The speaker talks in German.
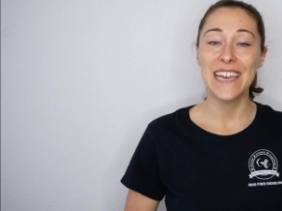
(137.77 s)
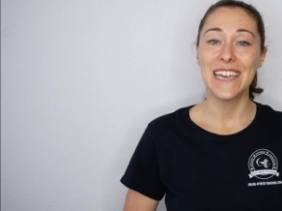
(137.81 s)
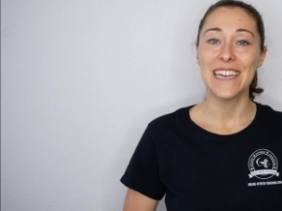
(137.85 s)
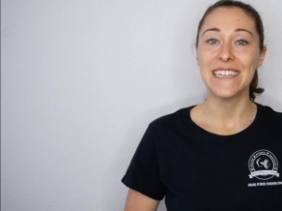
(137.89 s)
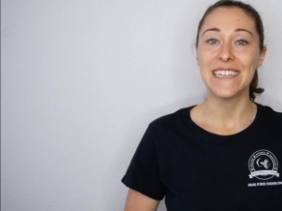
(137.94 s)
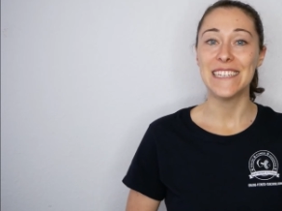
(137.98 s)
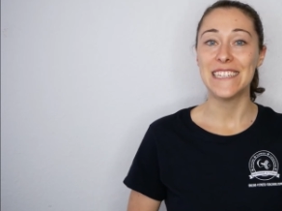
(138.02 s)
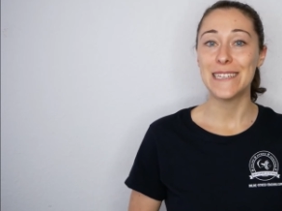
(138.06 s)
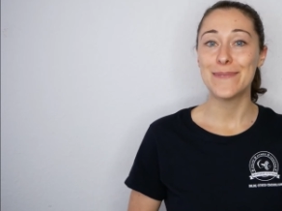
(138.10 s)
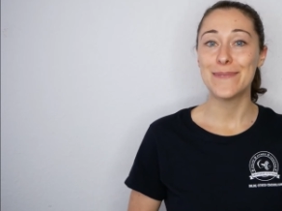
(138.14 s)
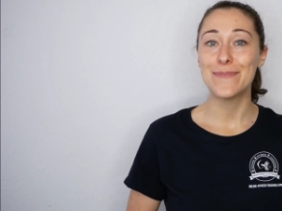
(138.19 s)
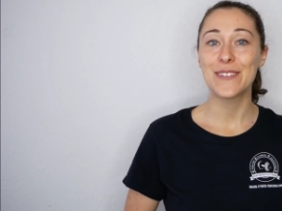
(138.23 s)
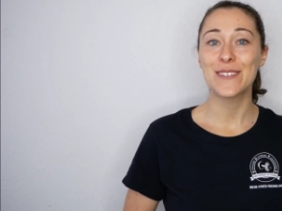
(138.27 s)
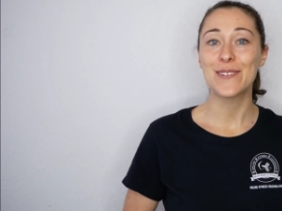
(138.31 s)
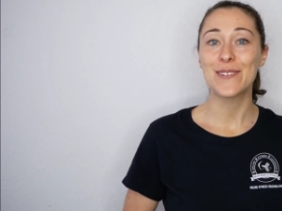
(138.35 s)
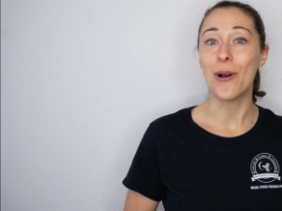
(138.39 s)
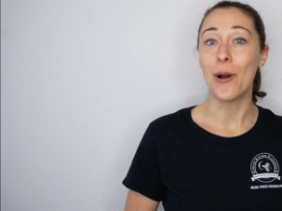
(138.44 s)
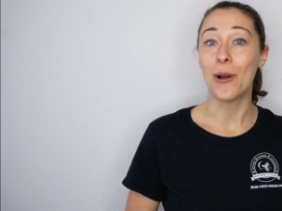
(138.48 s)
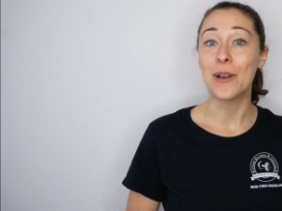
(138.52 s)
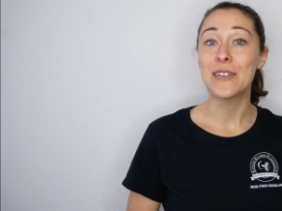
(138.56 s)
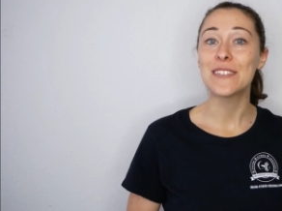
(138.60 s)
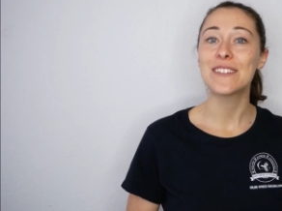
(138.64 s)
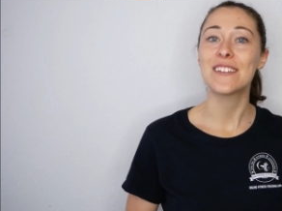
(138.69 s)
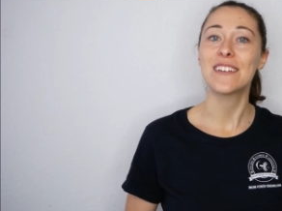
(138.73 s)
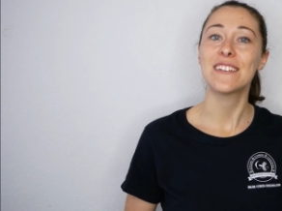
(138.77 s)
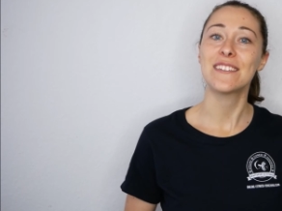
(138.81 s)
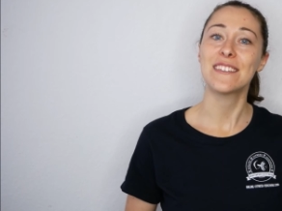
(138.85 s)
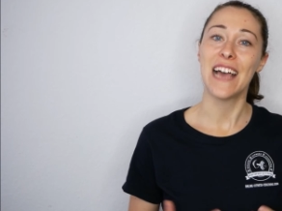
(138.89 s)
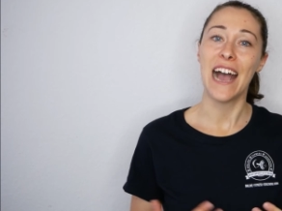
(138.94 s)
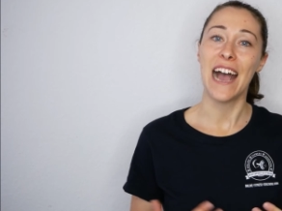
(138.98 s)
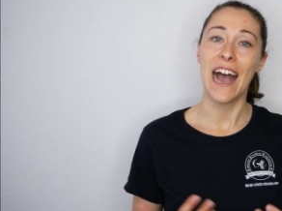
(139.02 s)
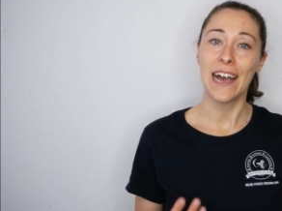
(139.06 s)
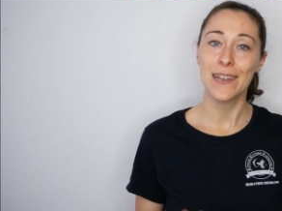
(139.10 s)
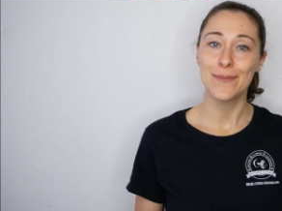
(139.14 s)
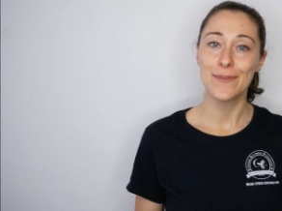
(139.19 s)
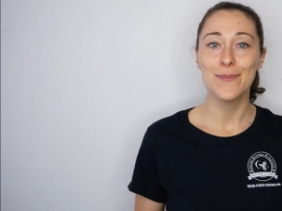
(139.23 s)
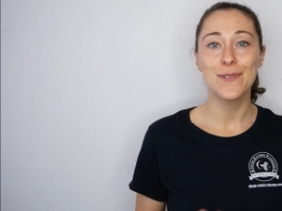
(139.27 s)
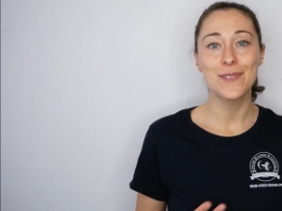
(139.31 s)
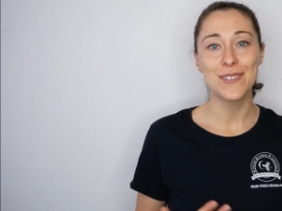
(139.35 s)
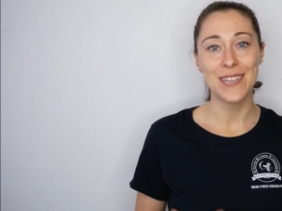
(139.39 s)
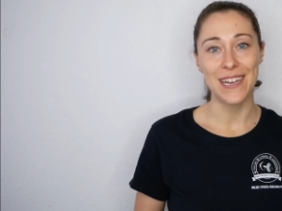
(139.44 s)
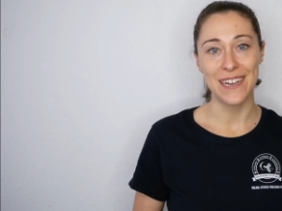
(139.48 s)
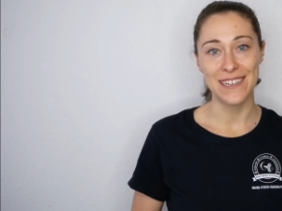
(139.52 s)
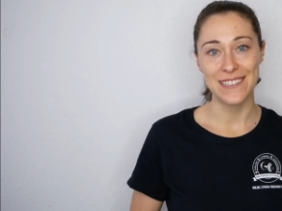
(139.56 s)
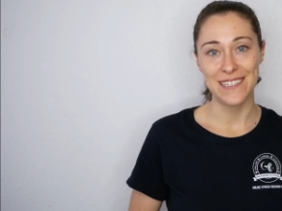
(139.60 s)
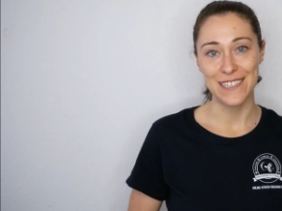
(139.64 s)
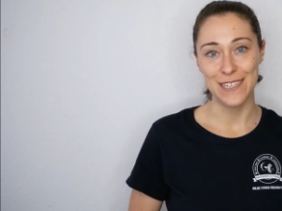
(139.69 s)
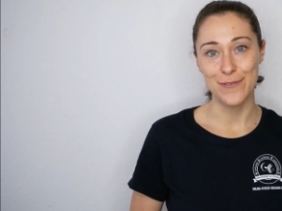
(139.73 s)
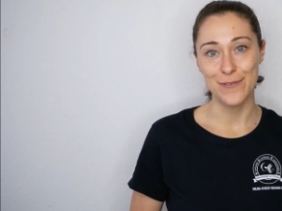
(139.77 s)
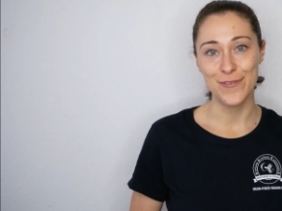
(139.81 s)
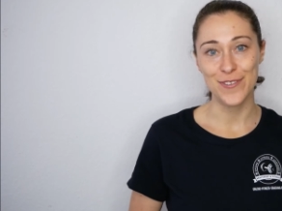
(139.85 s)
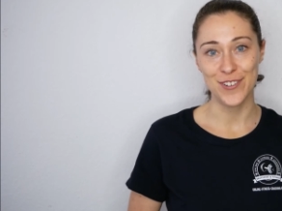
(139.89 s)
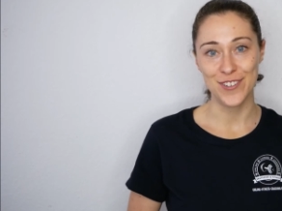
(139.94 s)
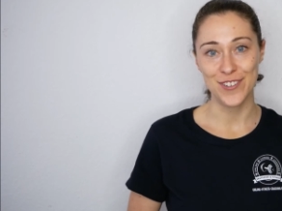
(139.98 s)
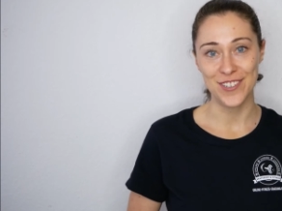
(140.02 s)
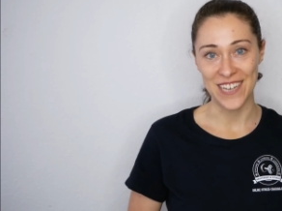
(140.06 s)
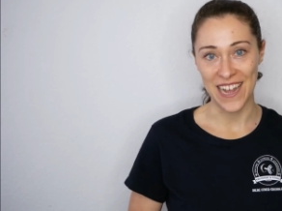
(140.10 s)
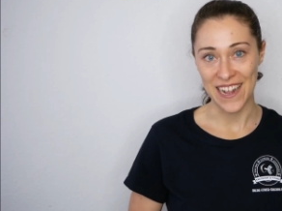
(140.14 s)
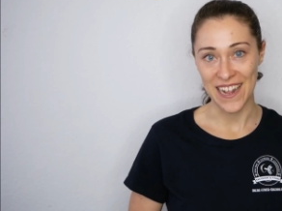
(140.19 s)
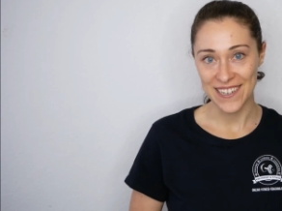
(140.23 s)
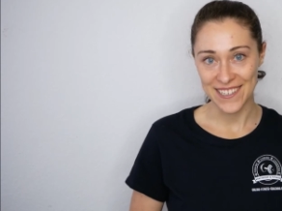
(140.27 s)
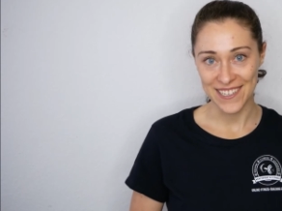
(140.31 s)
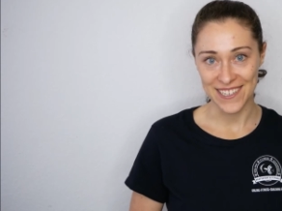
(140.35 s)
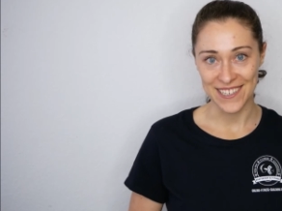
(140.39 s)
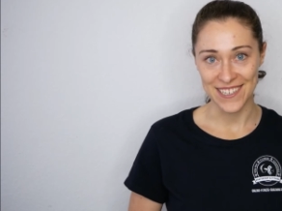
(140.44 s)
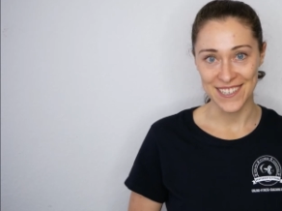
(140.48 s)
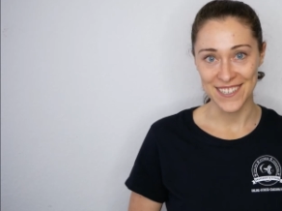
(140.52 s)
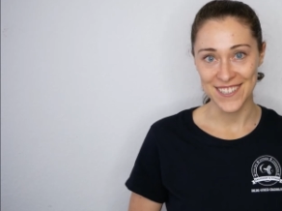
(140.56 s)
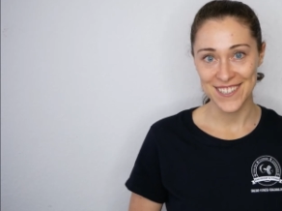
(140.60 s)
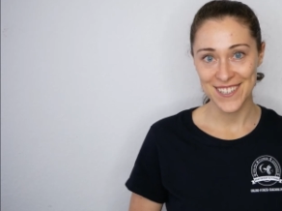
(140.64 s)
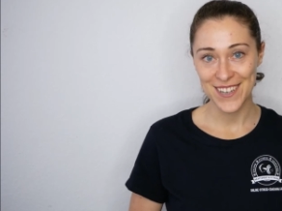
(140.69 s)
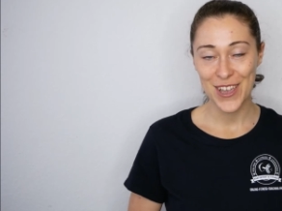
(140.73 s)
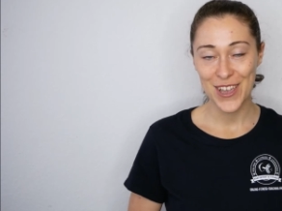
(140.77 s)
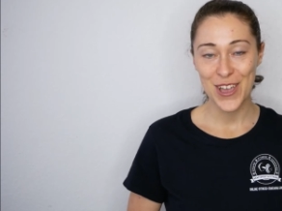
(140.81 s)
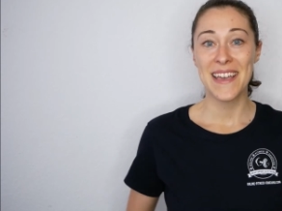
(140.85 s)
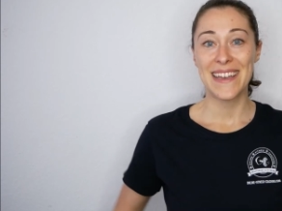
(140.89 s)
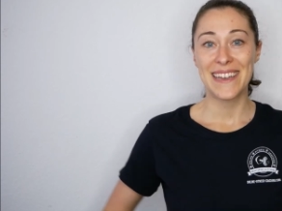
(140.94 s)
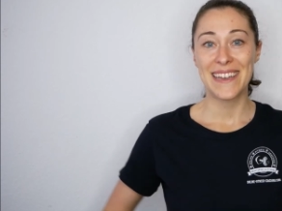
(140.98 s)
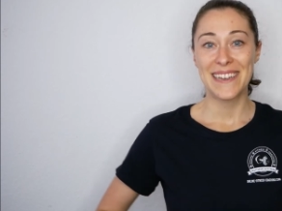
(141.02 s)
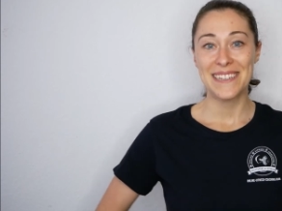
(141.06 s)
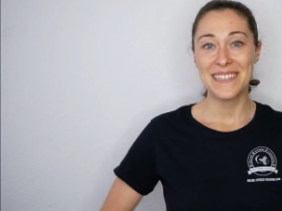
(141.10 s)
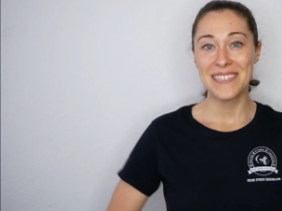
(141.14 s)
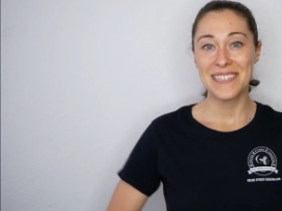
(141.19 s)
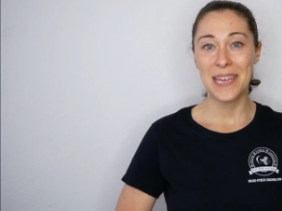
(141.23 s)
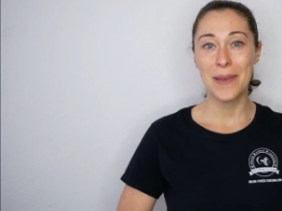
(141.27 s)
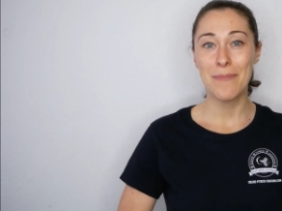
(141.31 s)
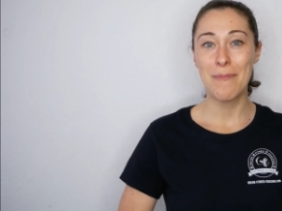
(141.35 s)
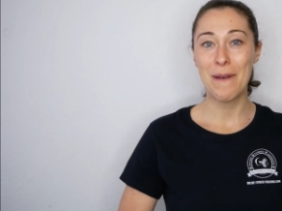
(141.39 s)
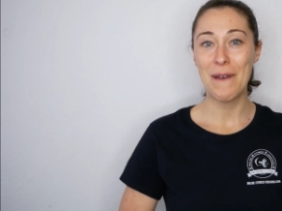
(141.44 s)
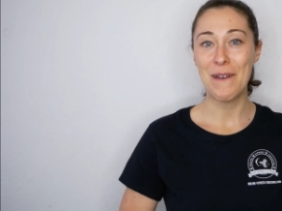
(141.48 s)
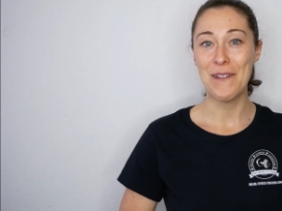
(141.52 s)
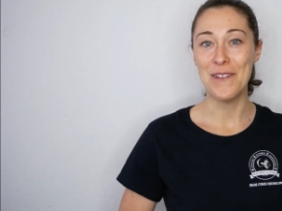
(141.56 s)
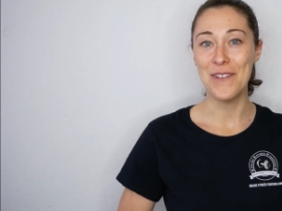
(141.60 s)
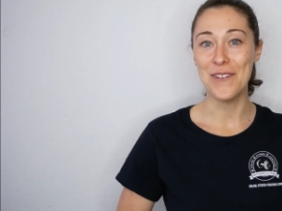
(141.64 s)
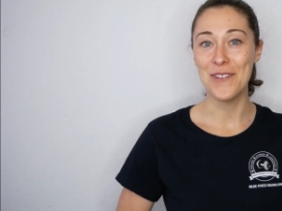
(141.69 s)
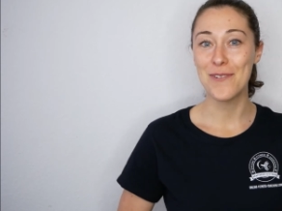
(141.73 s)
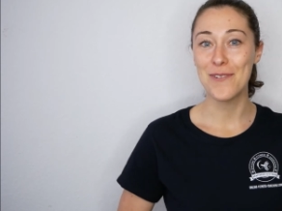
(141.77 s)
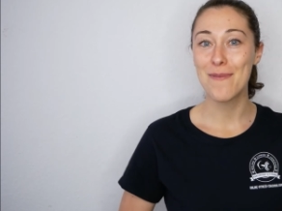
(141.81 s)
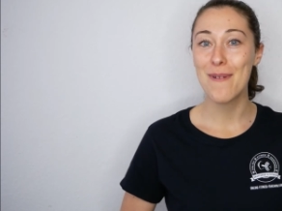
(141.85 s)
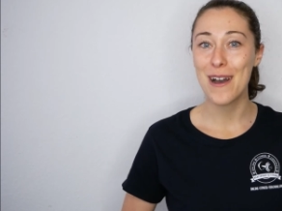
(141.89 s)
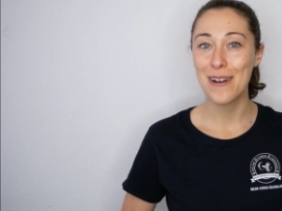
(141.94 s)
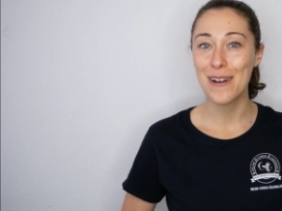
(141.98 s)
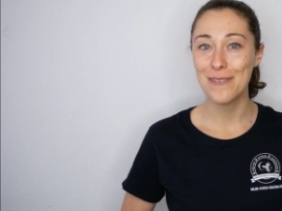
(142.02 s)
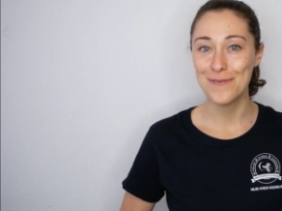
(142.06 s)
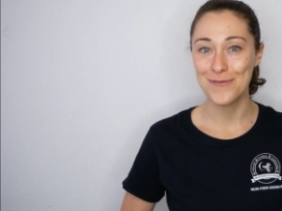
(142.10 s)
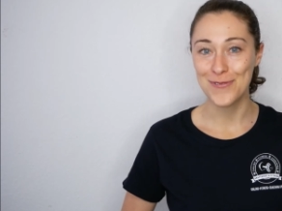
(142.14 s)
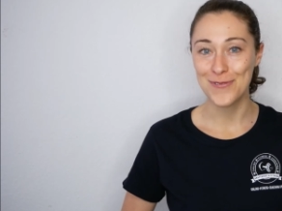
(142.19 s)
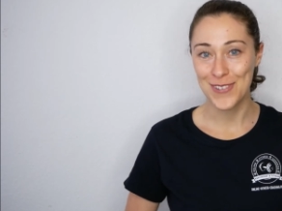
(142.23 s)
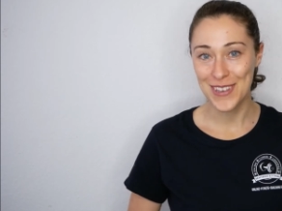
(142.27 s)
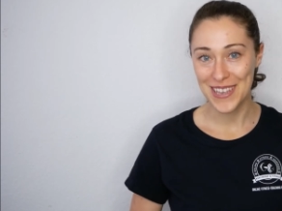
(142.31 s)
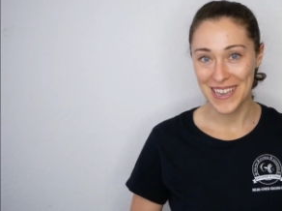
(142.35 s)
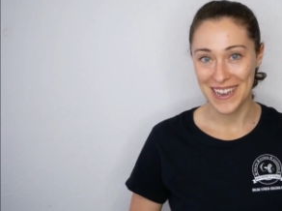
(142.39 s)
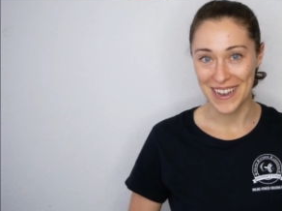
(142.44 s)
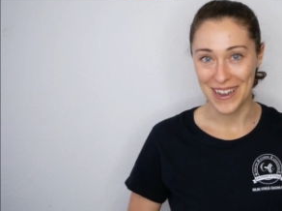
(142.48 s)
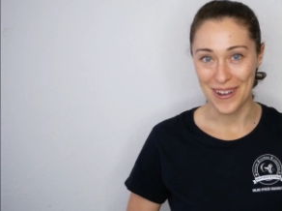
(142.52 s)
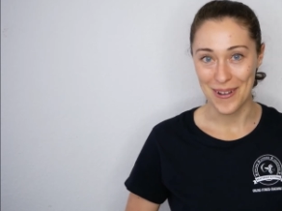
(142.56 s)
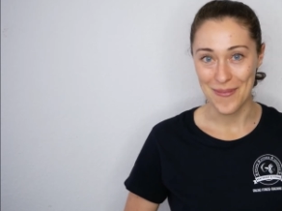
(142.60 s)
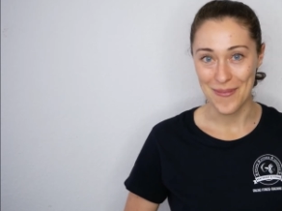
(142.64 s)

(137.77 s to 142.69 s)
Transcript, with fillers: indem es äußerst atmungsaktiv gestaltet ist. Tipp Nummer 4